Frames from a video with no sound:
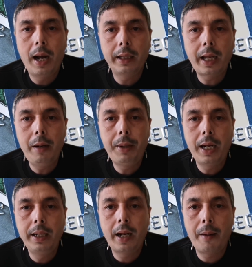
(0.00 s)
عطى
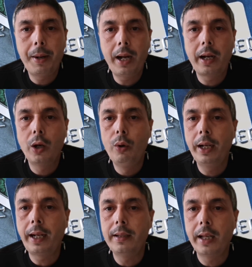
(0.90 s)
امكانيه للابناك انه
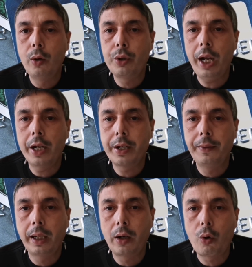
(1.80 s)
الا كيسالوك شي
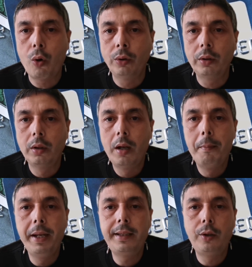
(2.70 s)
حاجه في ذاك الكونت
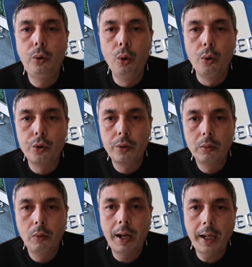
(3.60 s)
ما يسدوش
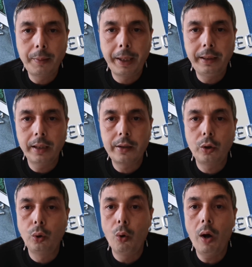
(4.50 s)
واخا تبغي انت
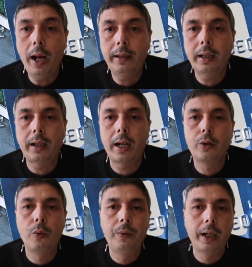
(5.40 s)
تسدو حتى
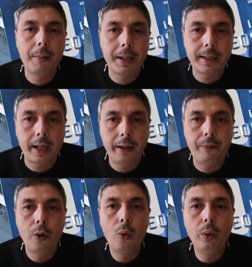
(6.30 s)
تخلصهم في ذاك
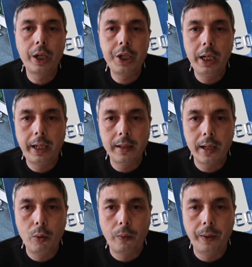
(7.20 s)
المصاريف وداك الشيء اللي
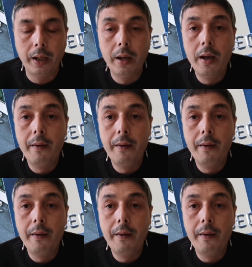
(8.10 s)
كيسالوك فيه